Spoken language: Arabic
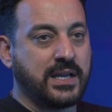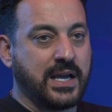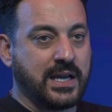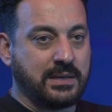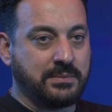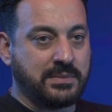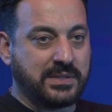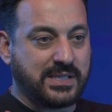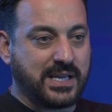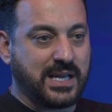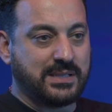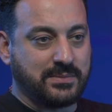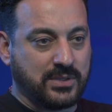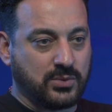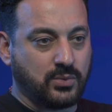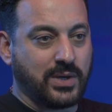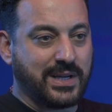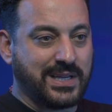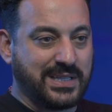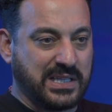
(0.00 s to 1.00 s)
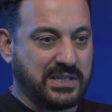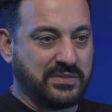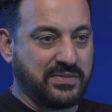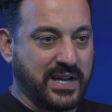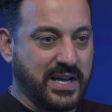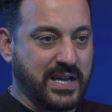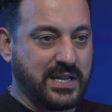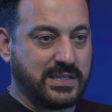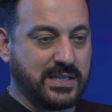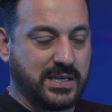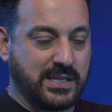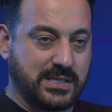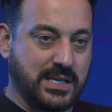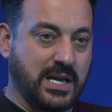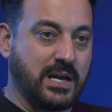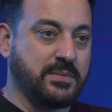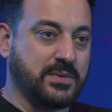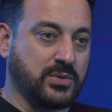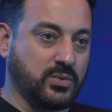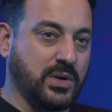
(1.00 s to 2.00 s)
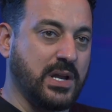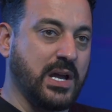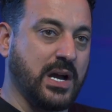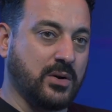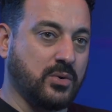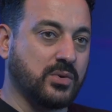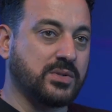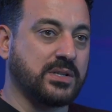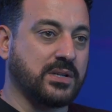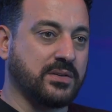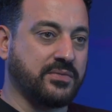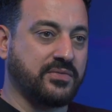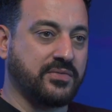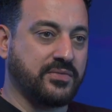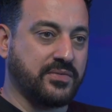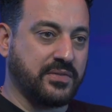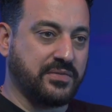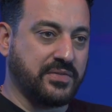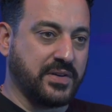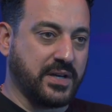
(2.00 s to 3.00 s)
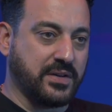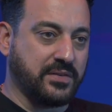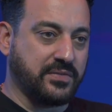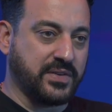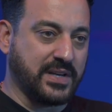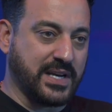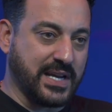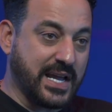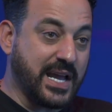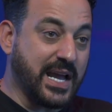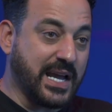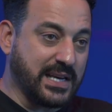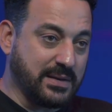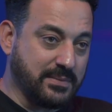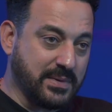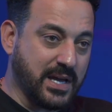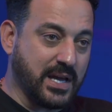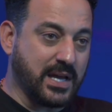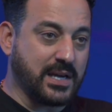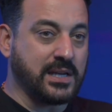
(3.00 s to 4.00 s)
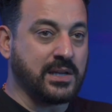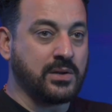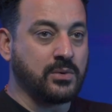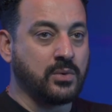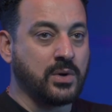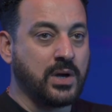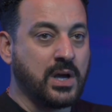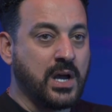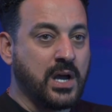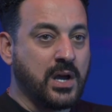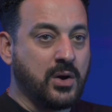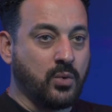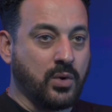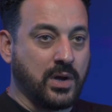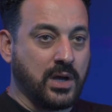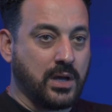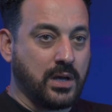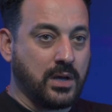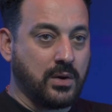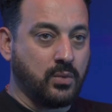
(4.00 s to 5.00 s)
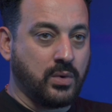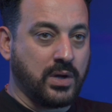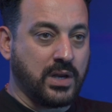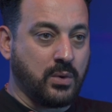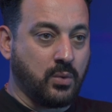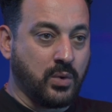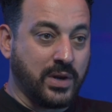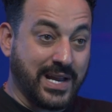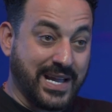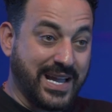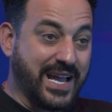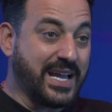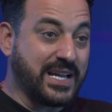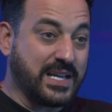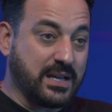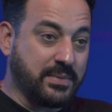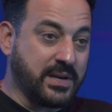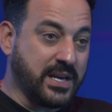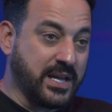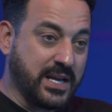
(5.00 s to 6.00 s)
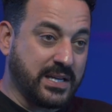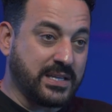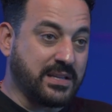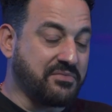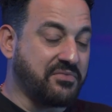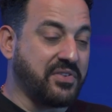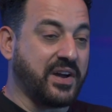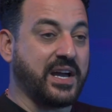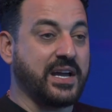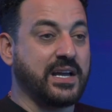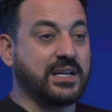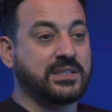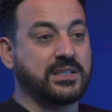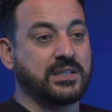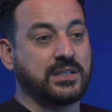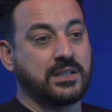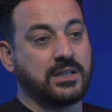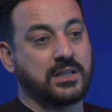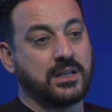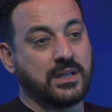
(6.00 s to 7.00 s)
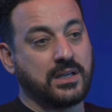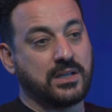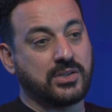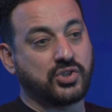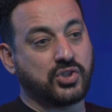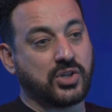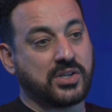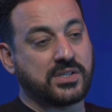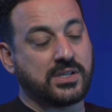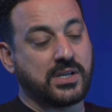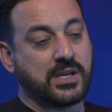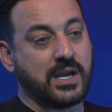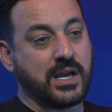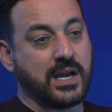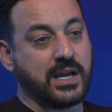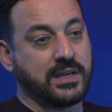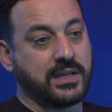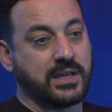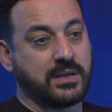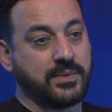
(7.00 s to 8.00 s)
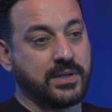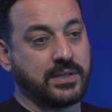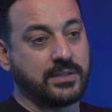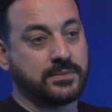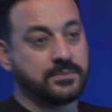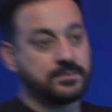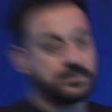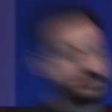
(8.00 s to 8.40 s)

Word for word: يعني من ساعه ما اتواجدت في حياتي هي ساهمت وليها جزء في في نجاحي المهني و... و... ونجاحي كبني ادم في حياتي الشخصيه يعني كمان